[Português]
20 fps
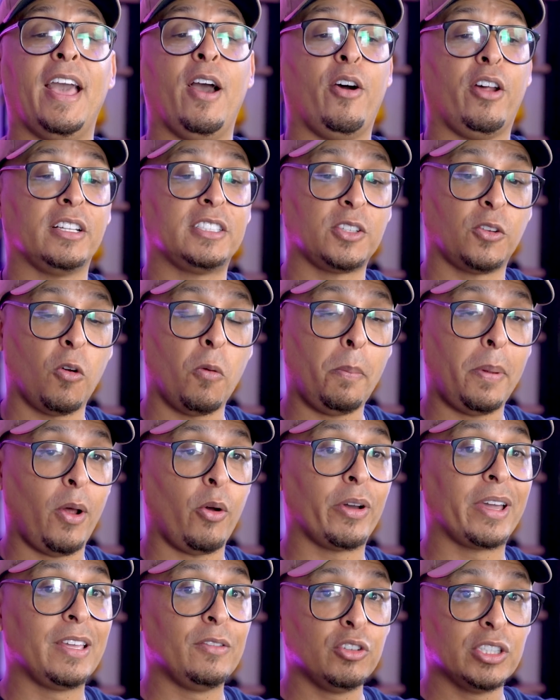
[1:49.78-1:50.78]
É hora de você comprar
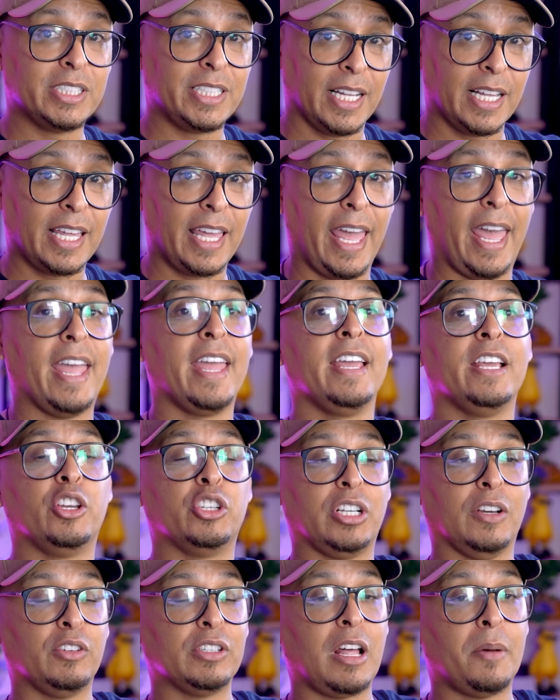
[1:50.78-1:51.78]
o que você quer.
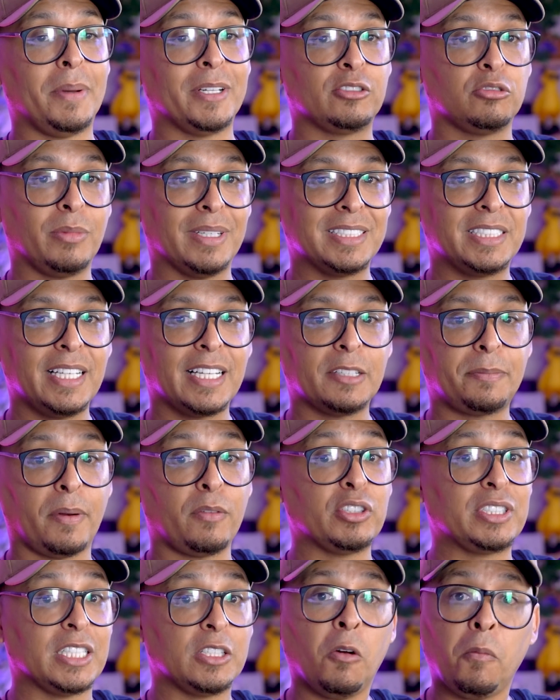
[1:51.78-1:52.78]
Eu já vou dar mais umas dicas
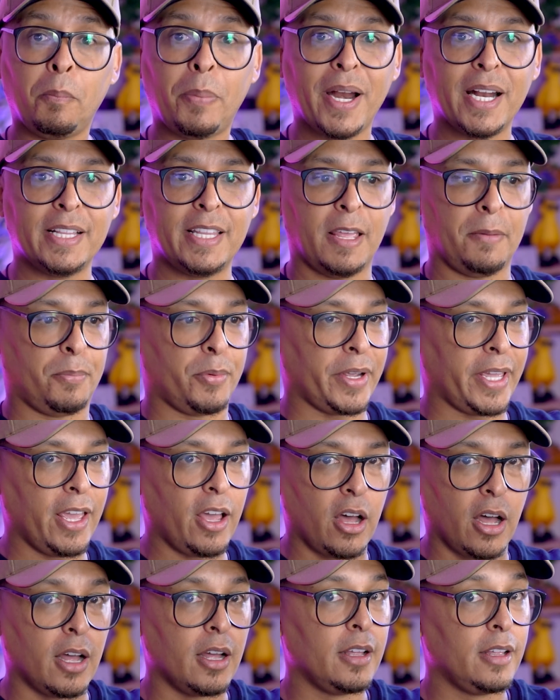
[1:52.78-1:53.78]
para você não perder, porque
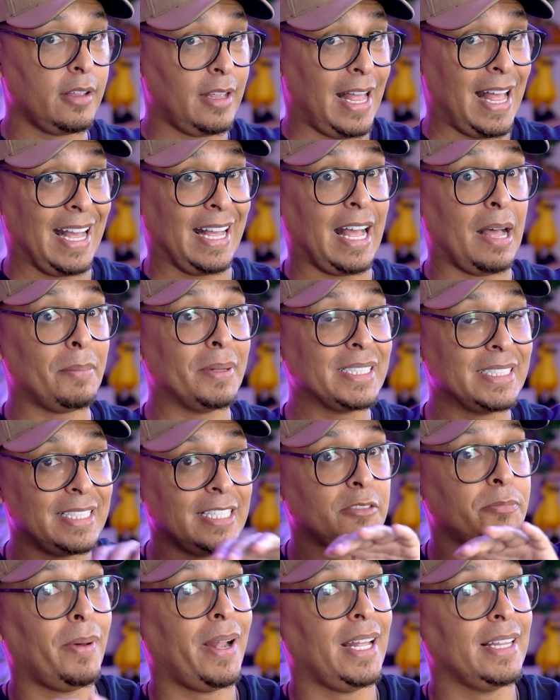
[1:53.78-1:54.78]
ó, acaba
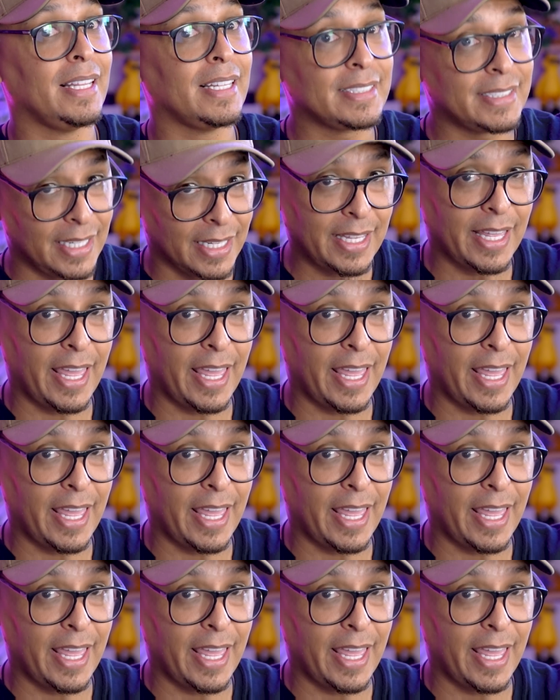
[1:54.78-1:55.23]
sem assim as paradas que você